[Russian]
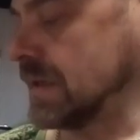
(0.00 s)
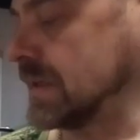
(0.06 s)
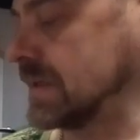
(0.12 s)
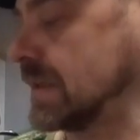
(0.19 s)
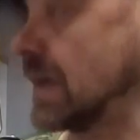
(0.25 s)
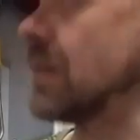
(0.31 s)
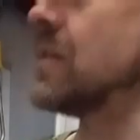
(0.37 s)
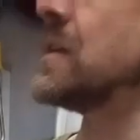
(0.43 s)

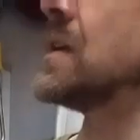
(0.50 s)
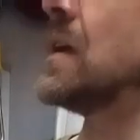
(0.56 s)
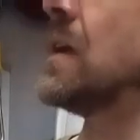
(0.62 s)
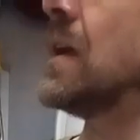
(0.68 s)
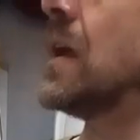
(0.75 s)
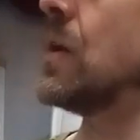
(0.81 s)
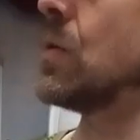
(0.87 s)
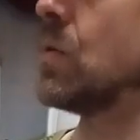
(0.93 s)
ставите
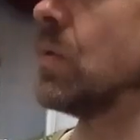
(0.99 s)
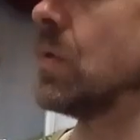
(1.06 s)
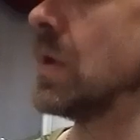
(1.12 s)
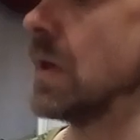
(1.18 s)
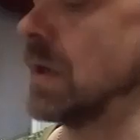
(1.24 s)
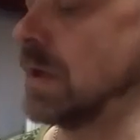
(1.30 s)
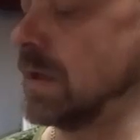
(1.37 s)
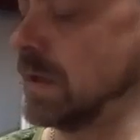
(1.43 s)

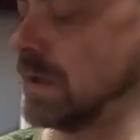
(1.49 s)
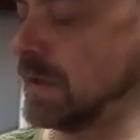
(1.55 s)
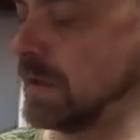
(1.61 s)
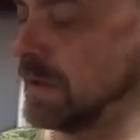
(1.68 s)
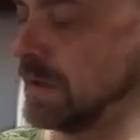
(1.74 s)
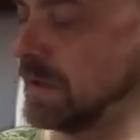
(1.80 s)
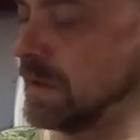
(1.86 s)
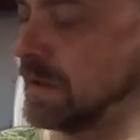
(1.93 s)
лейку
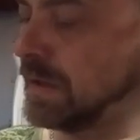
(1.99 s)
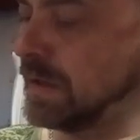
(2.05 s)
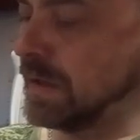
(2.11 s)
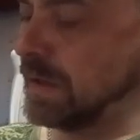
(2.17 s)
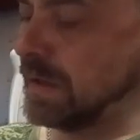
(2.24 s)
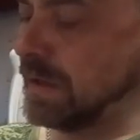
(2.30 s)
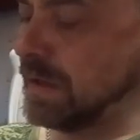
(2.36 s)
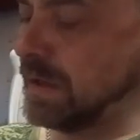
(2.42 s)

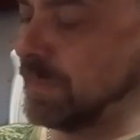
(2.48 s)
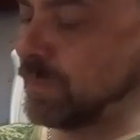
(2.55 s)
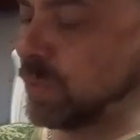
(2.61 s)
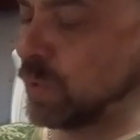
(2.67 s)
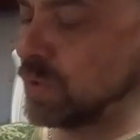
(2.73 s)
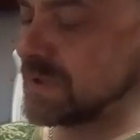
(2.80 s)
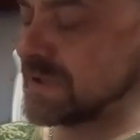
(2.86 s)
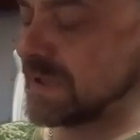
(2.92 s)
и
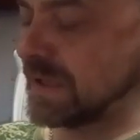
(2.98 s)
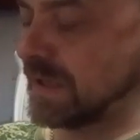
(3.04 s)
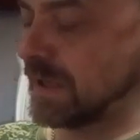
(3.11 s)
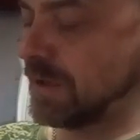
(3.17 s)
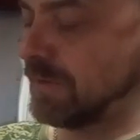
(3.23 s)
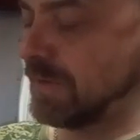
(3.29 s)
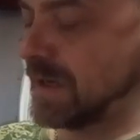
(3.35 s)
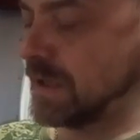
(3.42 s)
просто
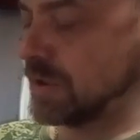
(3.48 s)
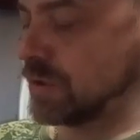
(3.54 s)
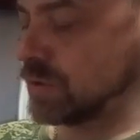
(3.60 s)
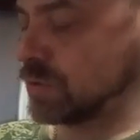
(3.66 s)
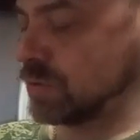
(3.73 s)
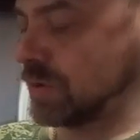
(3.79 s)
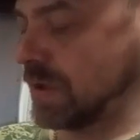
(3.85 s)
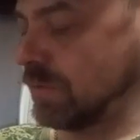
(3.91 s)
наливаете
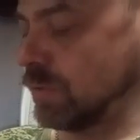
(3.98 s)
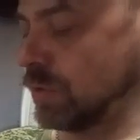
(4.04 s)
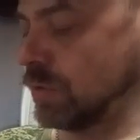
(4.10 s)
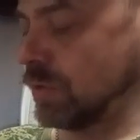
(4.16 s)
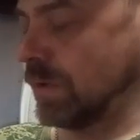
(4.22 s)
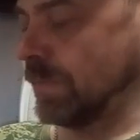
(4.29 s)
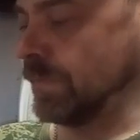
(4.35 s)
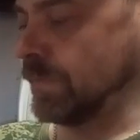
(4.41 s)
сюда
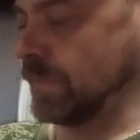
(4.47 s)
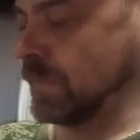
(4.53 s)
воду.